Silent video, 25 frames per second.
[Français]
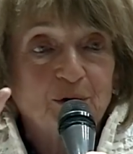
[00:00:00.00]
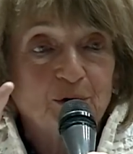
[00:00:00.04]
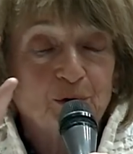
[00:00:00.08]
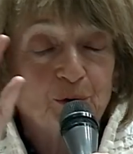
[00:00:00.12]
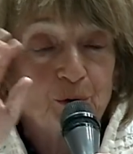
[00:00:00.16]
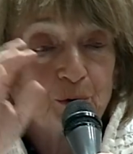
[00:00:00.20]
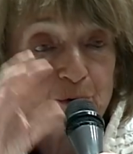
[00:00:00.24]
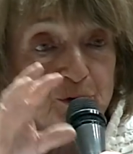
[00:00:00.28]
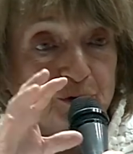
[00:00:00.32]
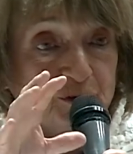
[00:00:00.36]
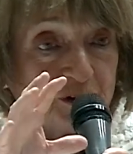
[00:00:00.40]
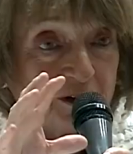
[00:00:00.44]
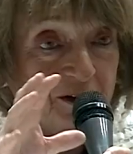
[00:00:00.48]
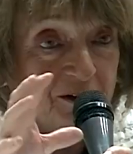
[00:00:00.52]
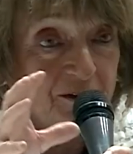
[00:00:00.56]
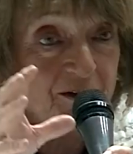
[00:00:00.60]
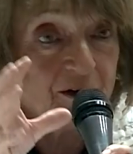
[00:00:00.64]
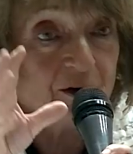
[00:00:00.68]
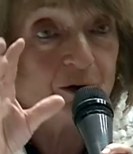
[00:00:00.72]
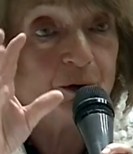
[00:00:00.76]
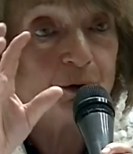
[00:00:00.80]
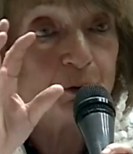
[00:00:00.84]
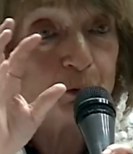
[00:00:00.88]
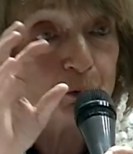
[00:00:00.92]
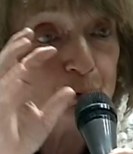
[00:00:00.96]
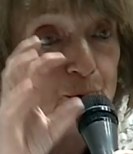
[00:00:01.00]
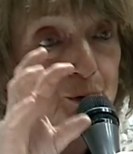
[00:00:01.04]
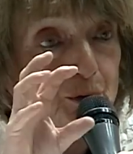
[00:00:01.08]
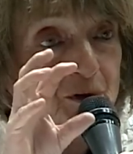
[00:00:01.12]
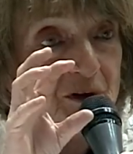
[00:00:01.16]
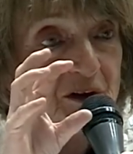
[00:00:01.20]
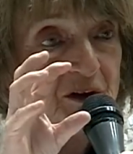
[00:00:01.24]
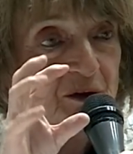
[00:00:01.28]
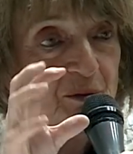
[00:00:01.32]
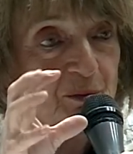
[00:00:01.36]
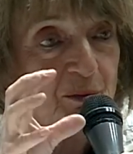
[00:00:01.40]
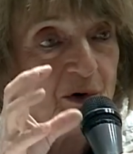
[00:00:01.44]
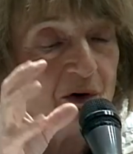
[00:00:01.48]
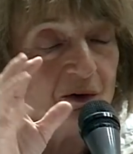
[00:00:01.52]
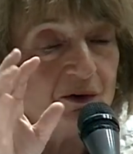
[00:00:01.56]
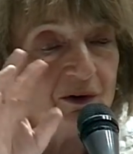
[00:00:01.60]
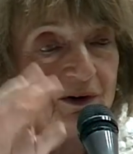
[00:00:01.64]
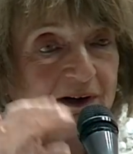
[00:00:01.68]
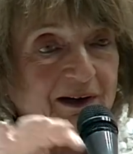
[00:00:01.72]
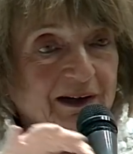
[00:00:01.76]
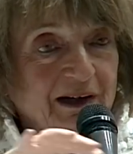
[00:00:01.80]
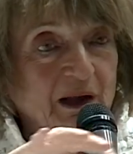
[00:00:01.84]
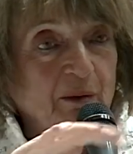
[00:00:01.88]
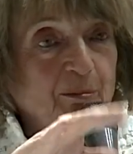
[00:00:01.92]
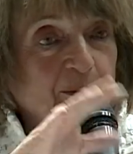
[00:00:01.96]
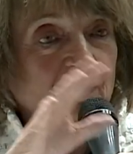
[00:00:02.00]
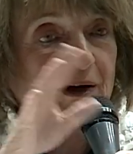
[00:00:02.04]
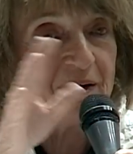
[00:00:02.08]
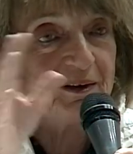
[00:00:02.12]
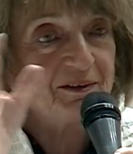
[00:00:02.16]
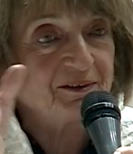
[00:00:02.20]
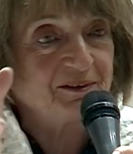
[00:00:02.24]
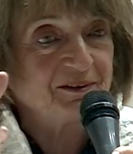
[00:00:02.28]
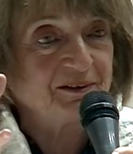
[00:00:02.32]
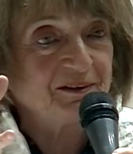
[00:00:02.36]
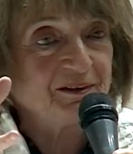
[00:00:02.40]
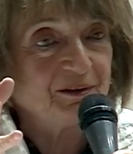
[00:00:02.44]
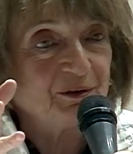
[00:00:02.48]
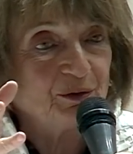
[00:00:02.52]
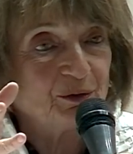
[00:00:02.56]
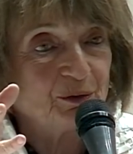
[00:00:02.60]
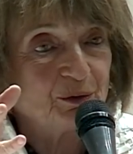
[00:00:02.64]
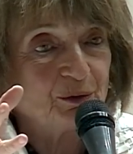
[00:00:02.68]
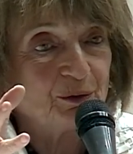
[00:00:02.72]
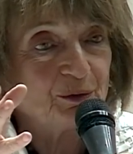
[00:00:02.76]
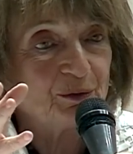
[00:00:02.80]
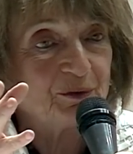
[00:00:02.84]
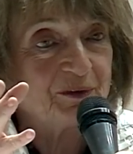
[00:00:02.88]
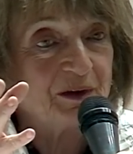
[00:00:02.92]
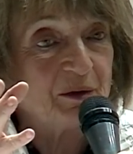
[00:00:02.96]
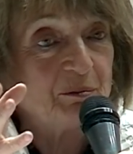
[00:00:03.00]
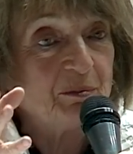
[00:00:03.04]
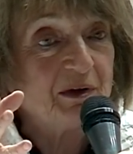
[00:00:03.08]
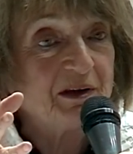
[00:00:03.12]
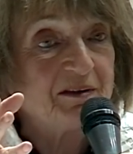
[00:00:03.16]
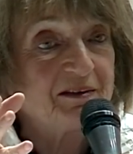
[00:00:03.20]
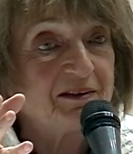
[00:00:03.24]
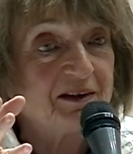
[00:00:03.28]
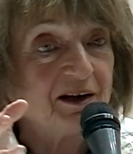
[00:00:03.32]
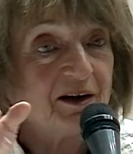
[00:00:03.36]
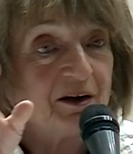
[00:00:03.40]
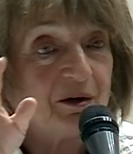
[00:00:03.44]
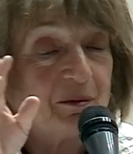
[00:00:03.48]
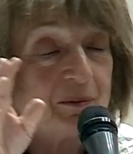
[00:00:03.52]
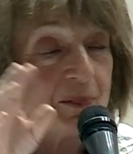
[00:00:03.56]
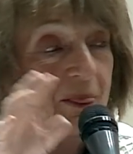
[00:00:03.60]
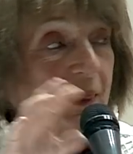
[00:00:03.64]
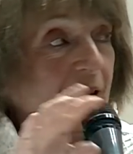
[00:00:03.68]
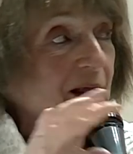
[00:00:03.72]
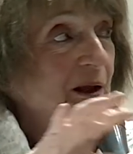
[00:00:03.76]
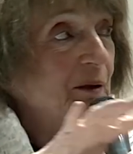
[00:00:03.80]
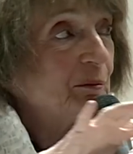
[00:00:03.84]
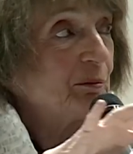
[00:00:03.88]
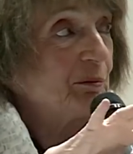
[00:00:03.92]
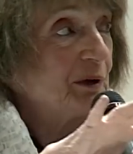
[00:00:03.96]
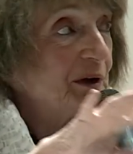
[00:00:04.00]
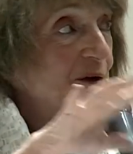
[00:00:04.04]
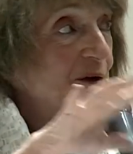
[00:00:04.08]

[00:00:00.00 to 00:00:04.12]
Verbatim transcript: concernant uniquement la partie des médias, mais